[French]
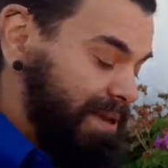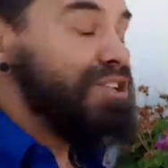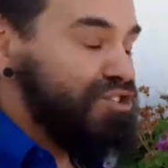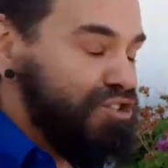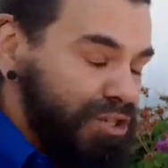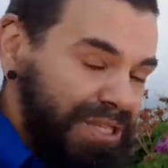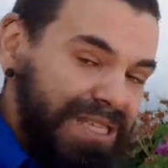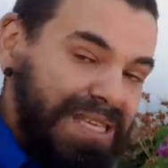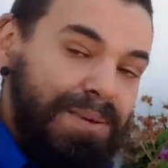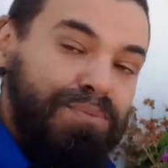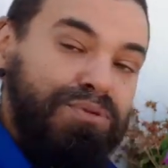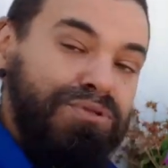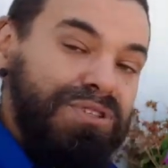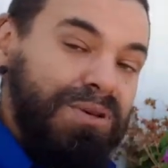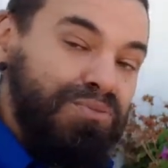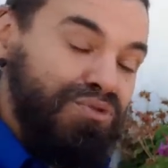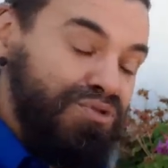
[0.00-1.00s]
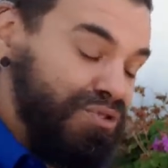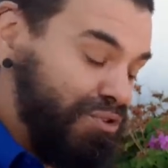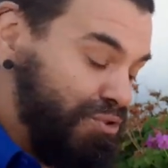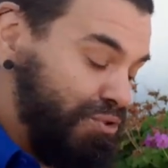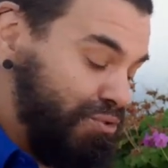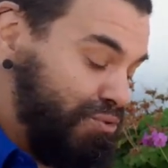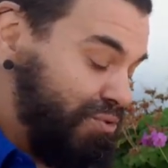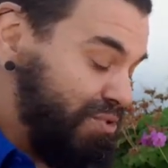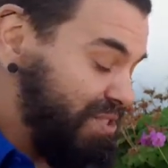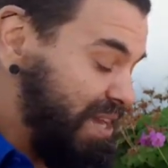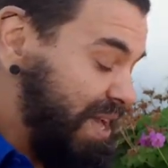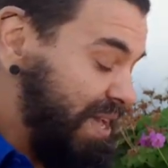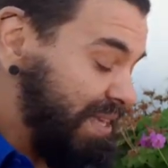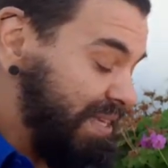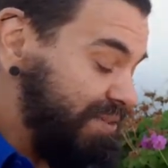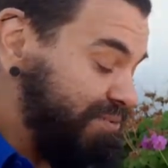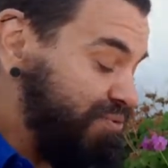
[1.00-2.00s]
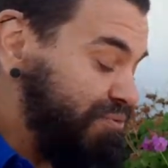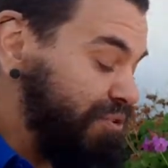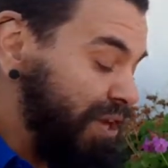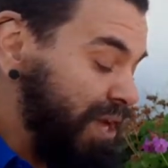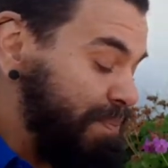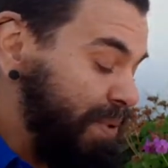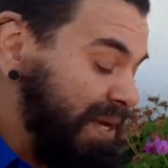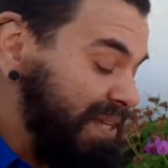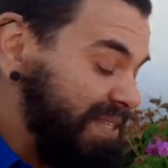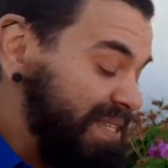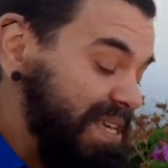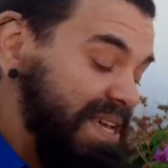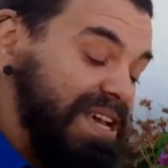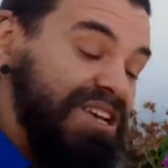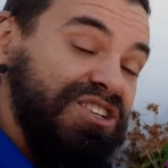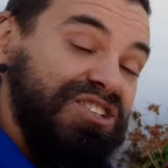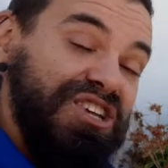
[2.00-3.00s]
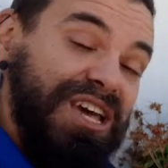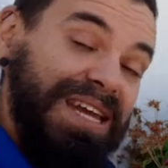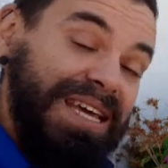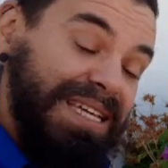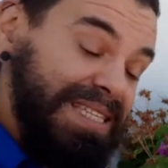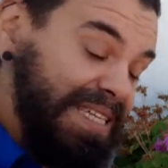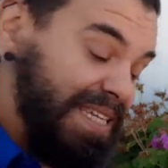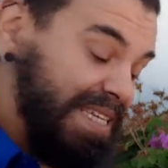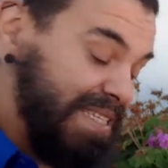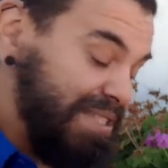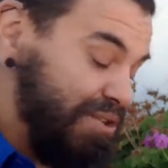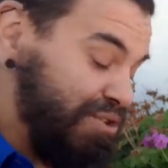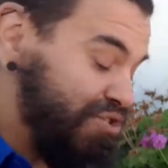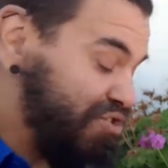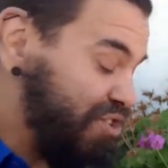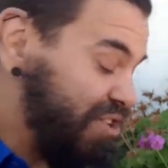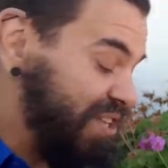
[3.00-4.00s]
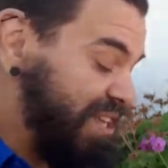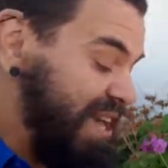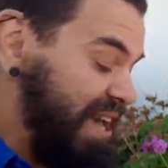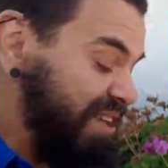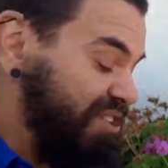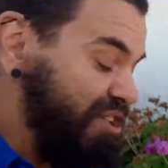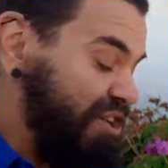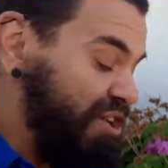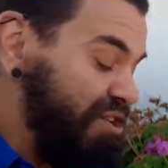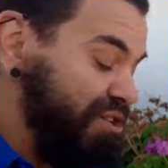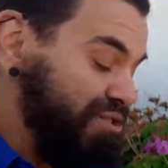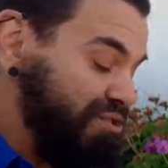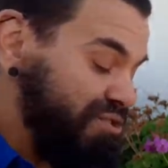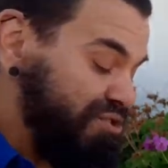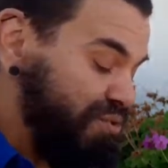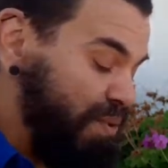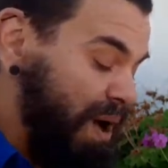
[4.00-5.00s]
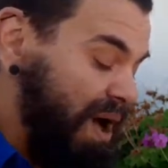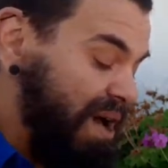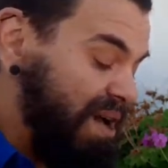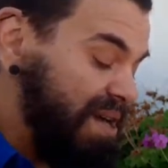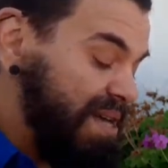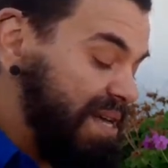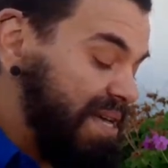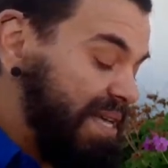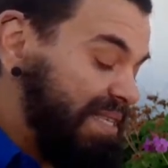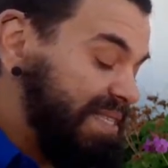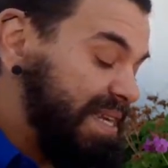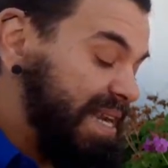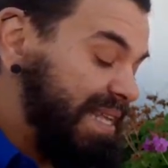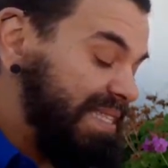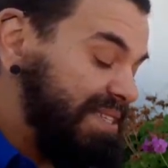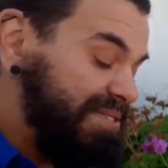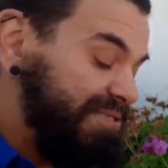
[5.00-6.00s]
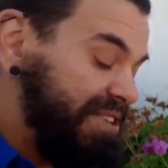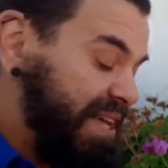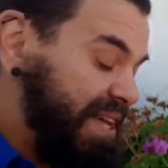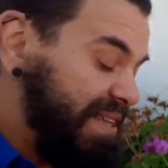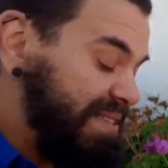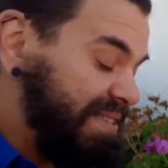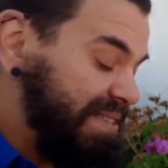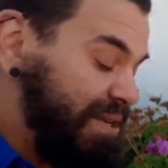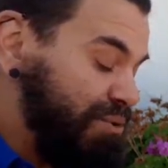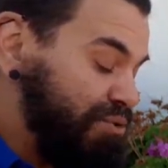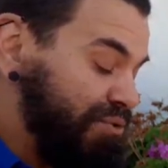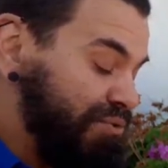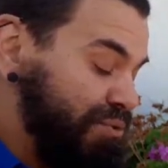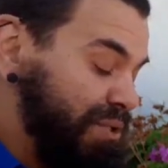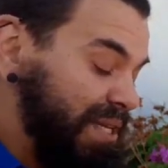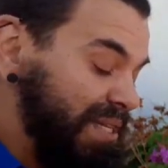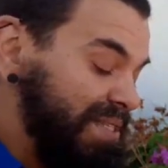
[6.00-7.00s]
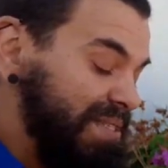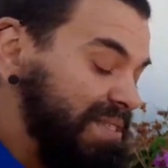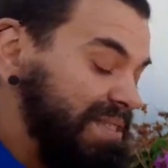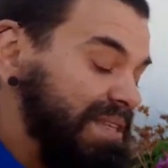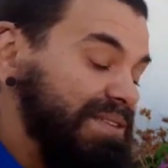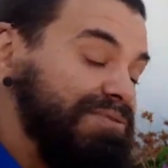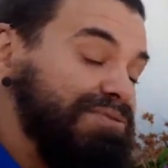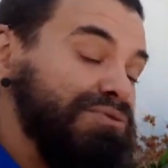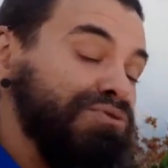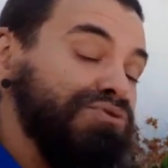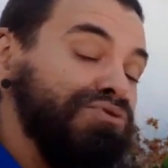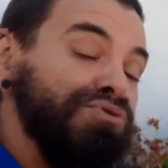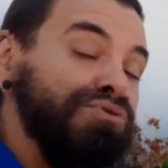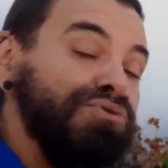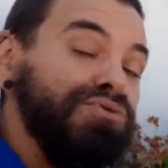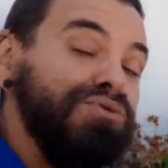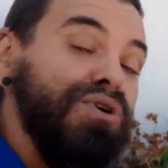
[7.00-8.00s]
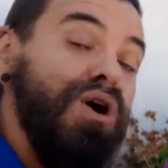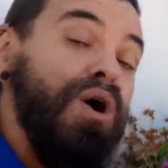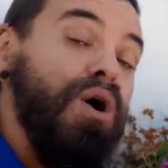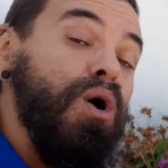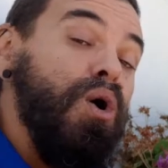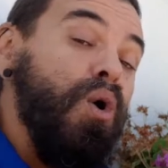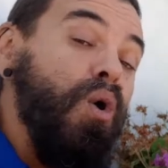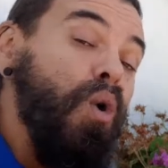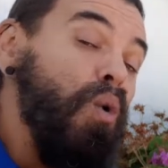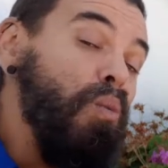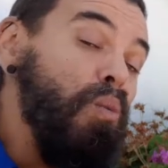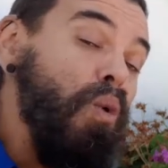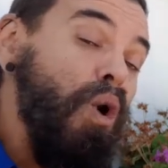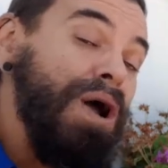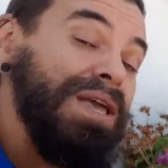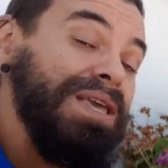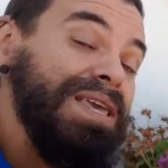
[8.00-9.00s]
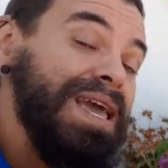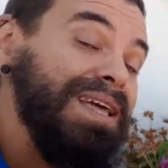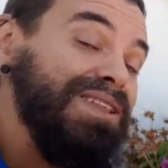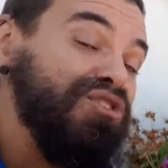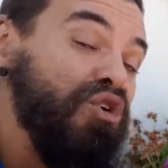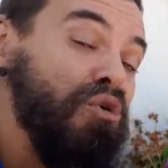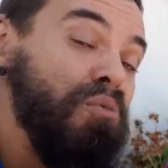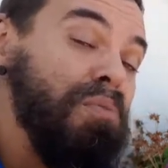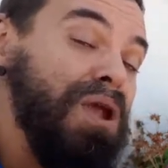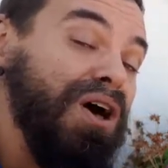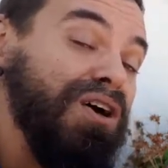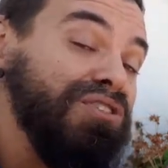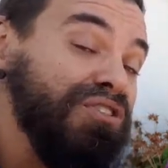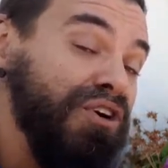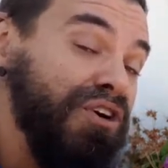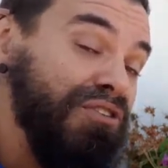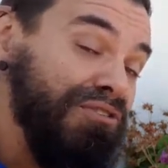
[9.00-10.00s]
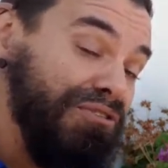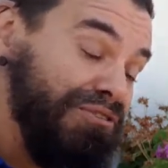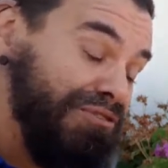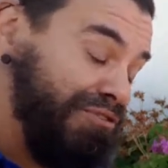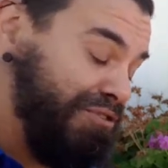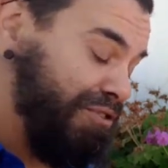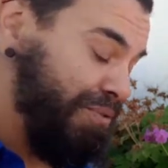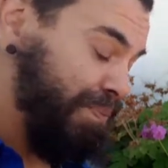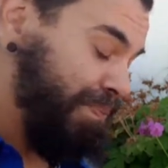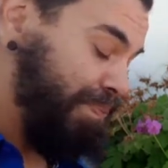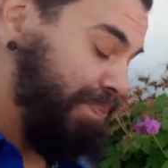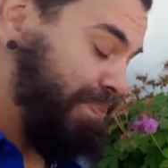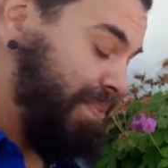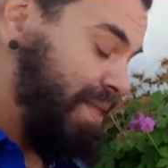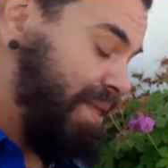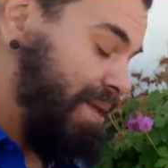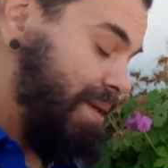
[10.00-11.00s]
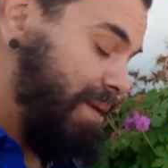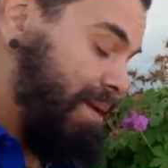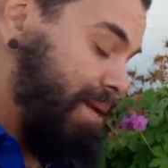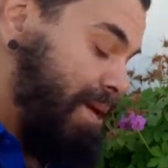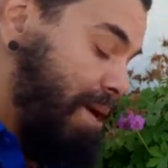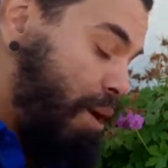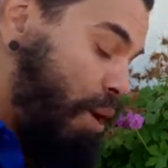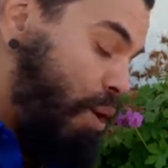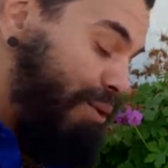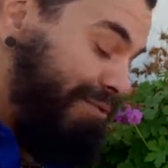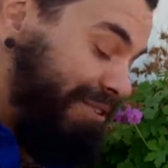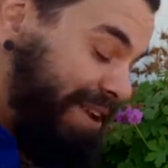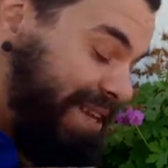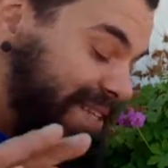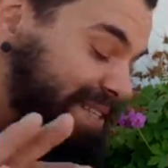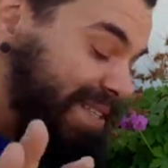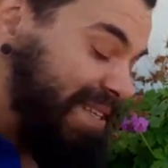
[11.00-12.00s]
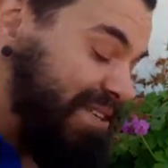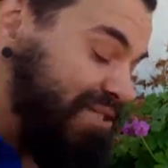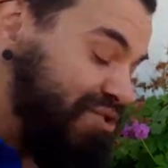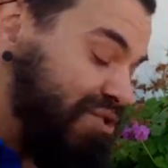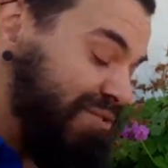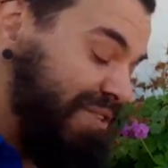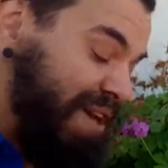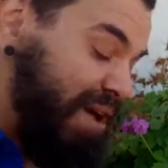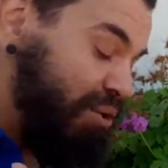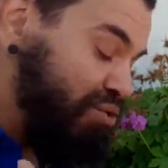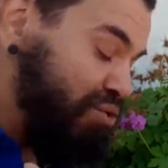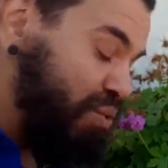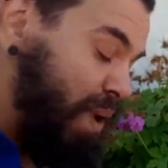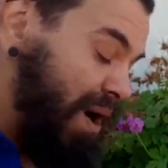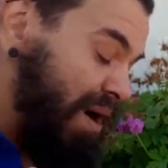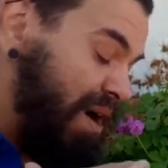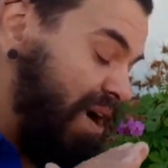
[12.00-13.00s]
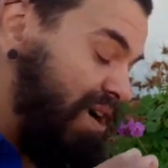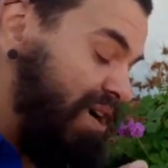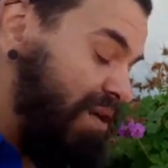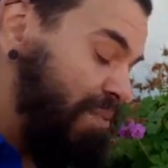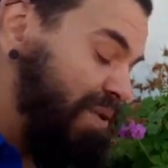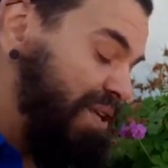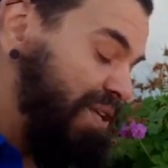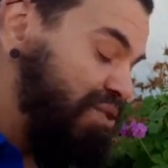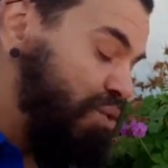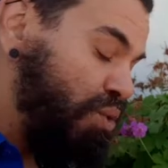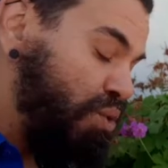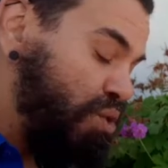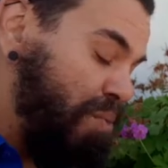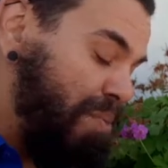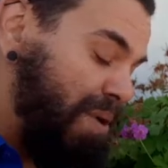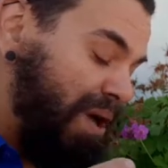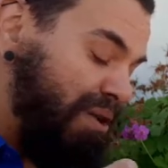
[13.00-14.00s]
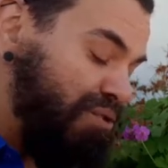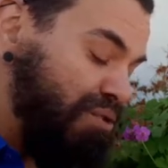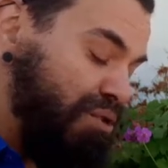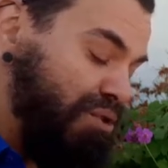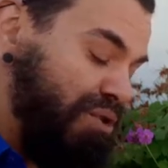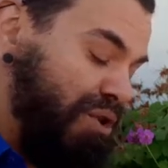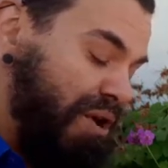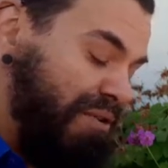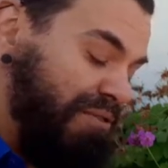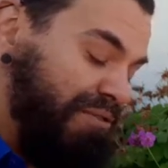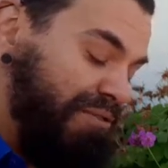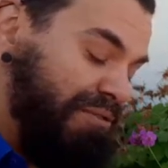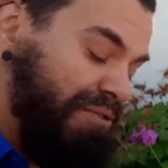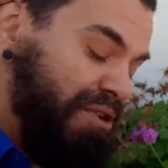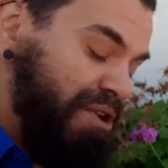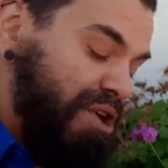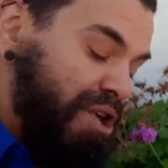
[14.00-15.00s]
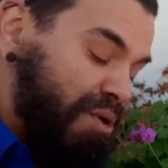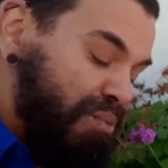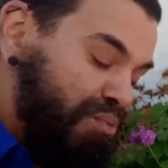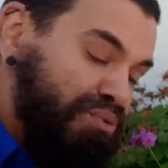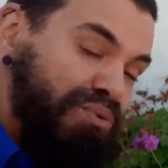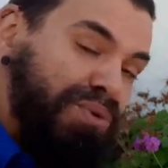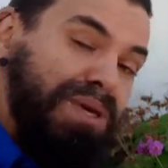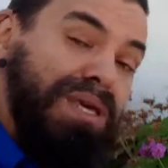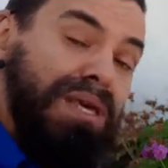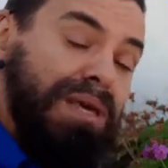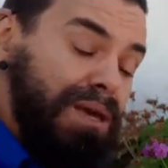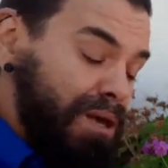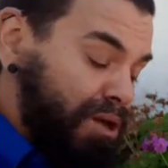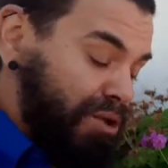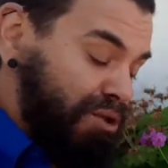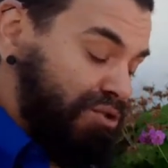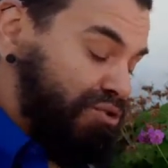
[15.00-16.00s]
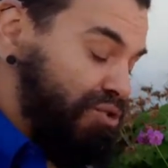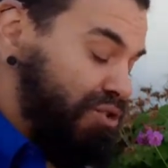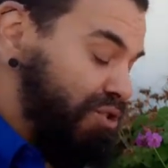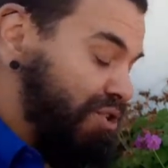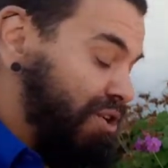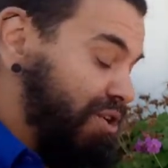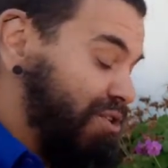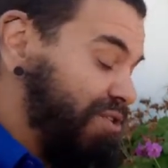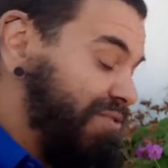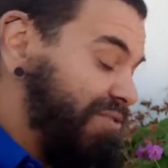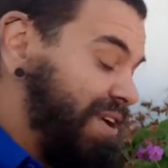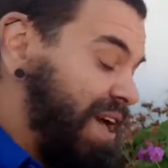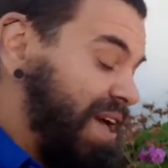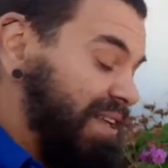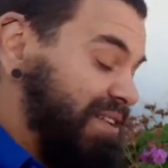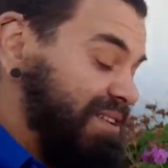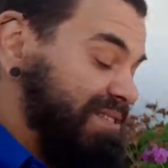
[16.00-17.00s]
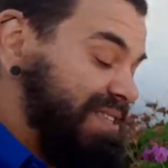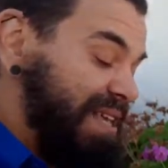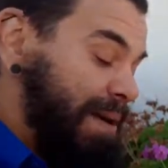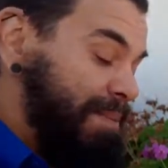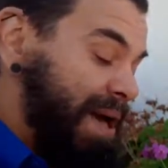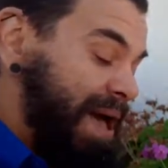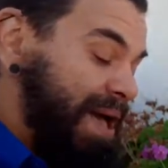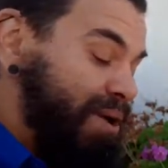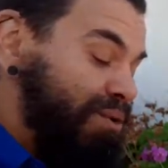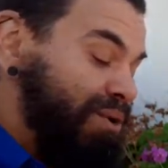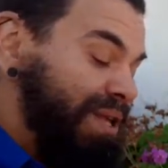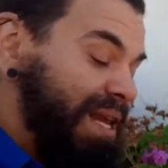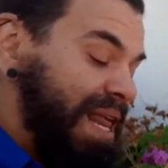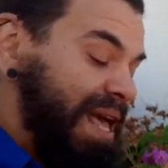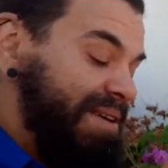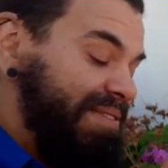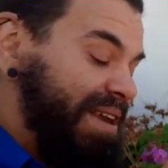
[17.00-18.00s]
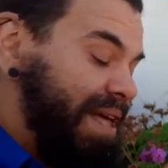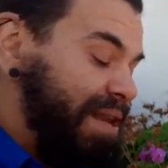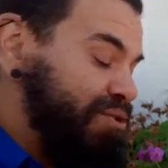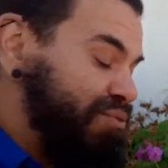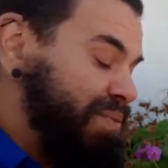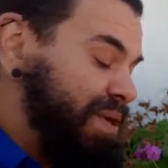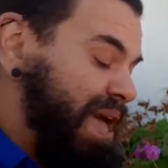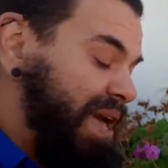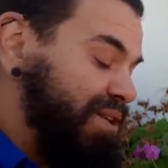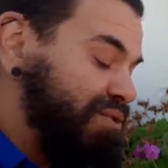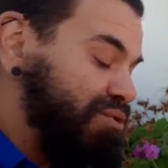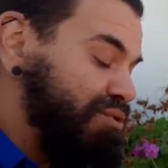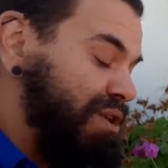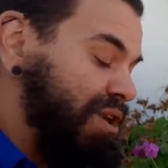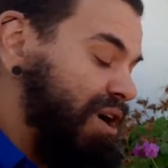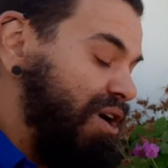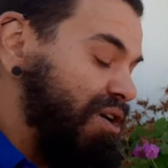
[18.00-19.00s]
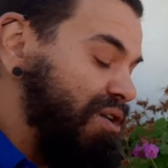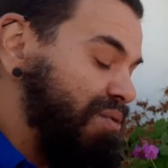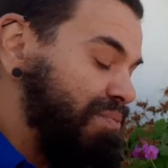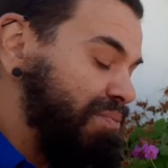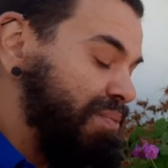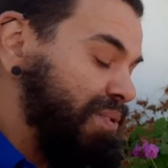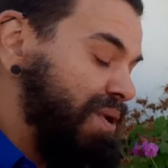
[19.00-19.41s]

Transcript: Ce qui est plus amusant que tout cela et qui vous ferait passer, chère lectrice, un joli quart d'heure ce soir, c'est la divination de vos destinées futures au moyen d'un blanc d'œuf. On fait glisser dans un verre aux trois quarts rempli d'eau le blanc d'un œuf. Puis, tenant le verre dans sa main, on l'élève à la lumière d'une lampe